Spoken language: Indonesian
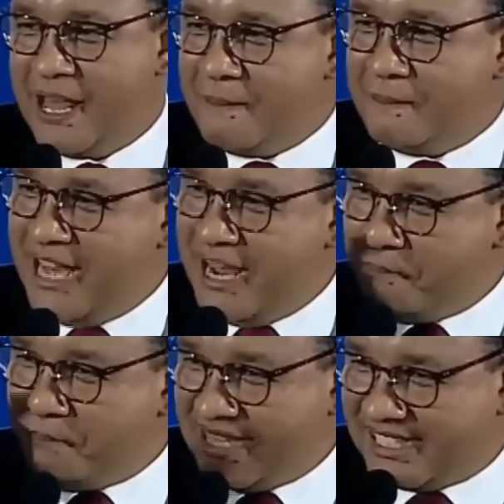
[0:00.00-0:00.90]
dan
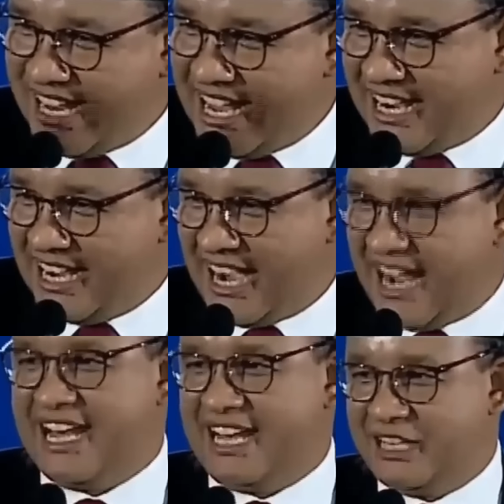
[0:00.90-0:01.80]
percayakan
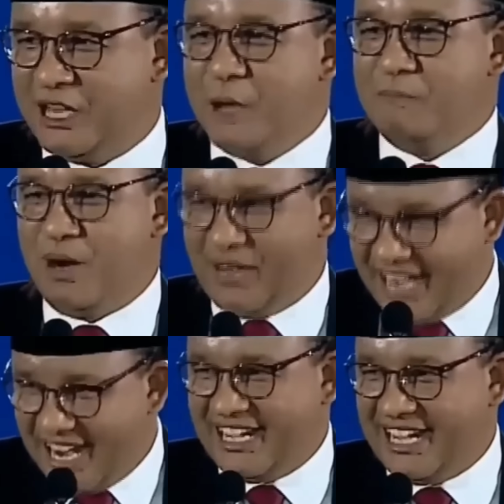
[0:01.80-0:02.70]
rakyat bahwa
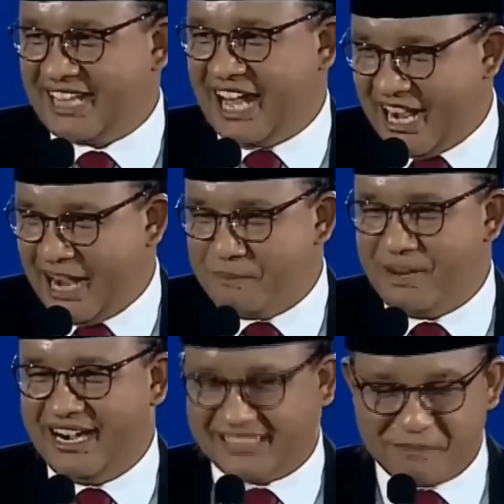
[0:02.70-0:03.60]
rakyat akan
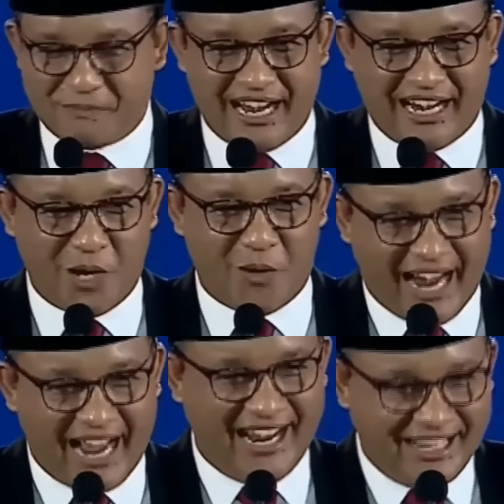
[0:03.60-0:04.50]
menitipkan
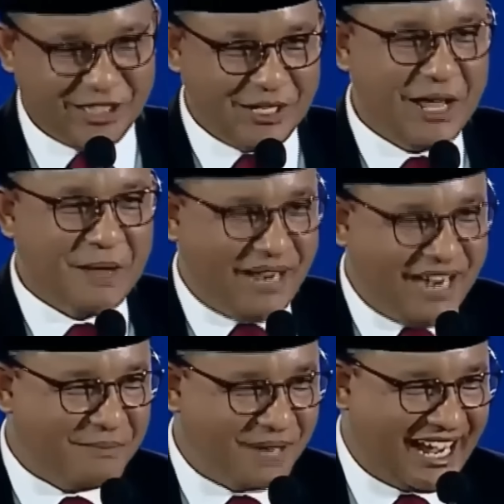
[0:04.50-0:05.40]
kewenangan itu
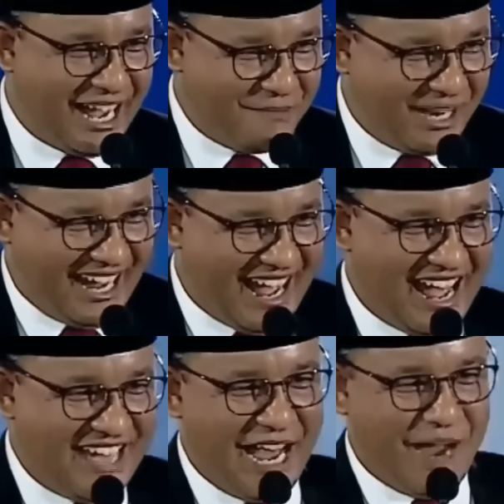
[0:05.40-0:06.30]
pada
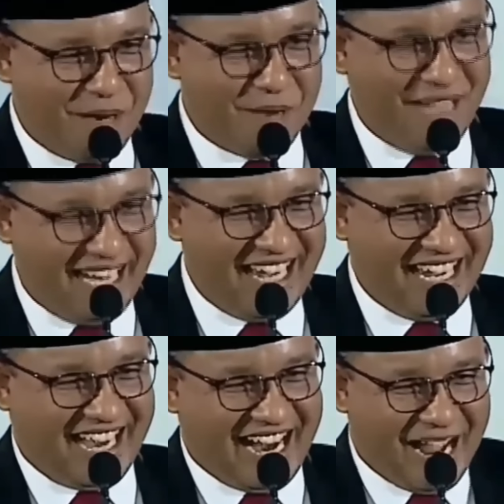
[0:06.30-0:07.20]
mereka-mereka yang
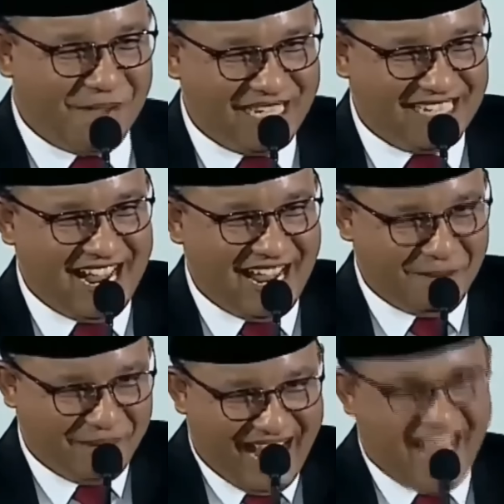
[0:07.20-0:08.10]
memiliki rekam jejak yang
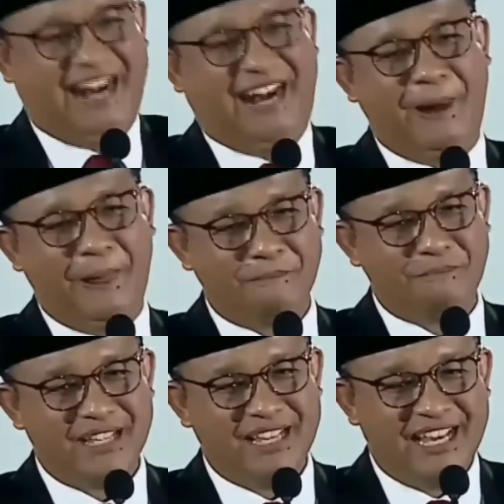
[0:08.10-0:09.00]
benar,
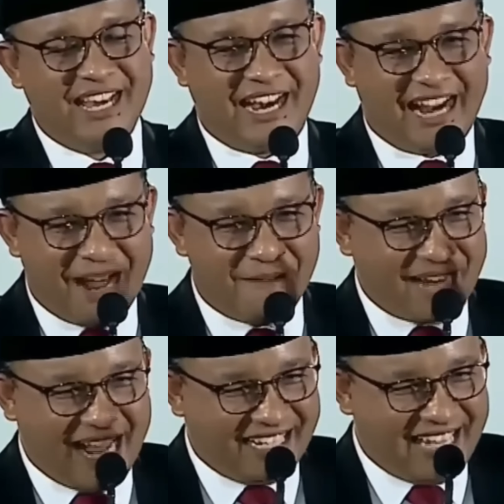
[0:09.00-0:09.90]
rekam
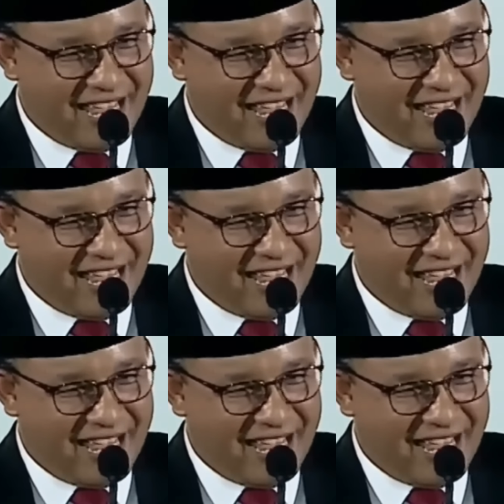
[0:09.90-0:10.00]
karya yang